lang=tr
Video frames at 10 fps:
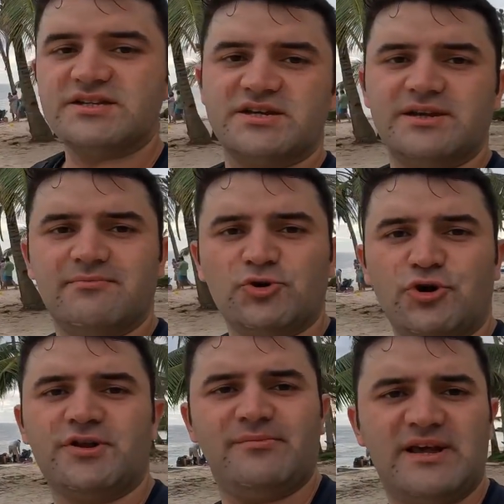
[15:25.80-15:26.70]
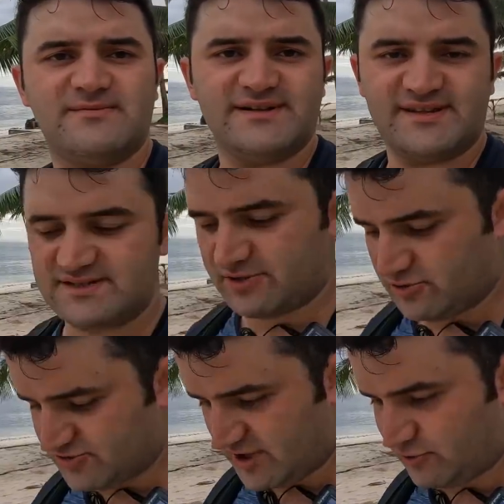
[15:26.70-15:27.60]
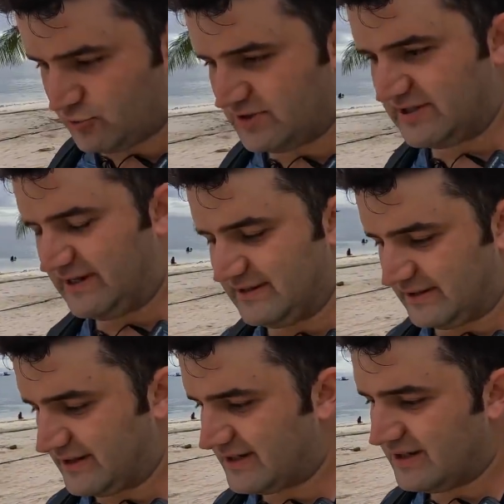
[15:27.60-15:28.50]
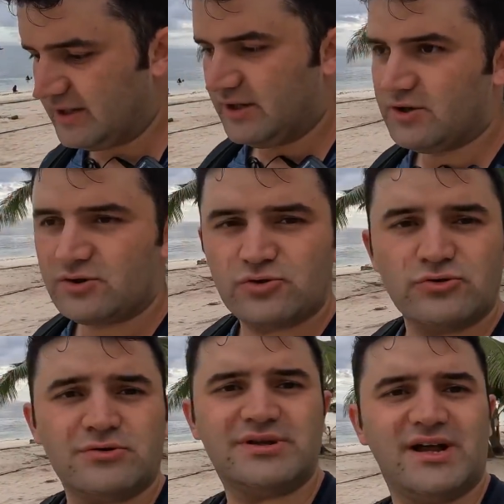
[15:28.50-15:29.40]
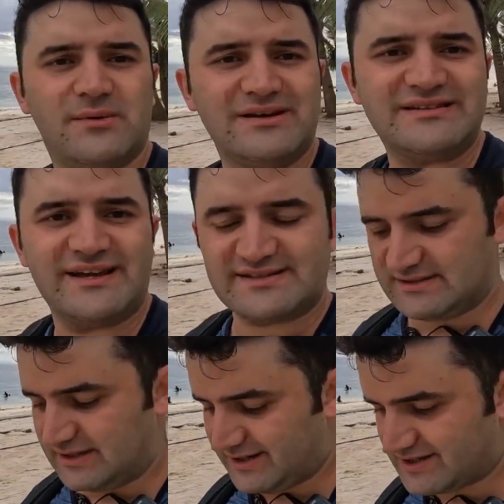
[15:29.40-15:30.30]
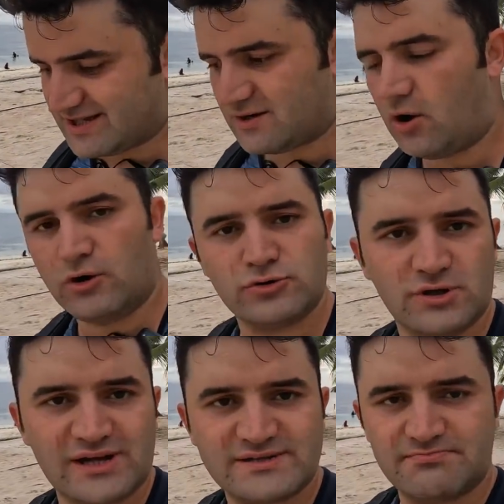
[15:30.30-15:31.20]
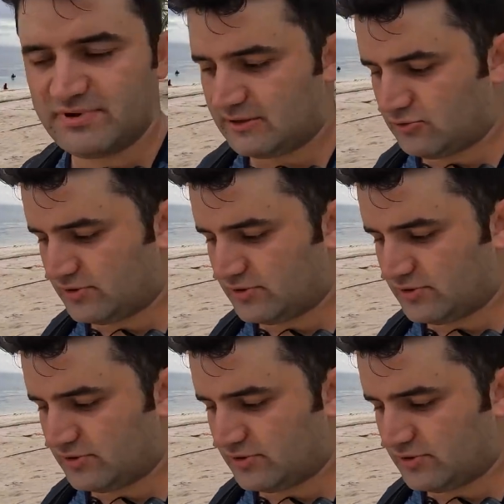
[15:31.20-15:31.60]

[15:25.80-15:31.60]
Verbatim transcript: Şimdi motordan biraz bahsedecek olursak günlük kiralarından. Günlük kiralamak isterseniz arkadaşlar 10 dolar. 1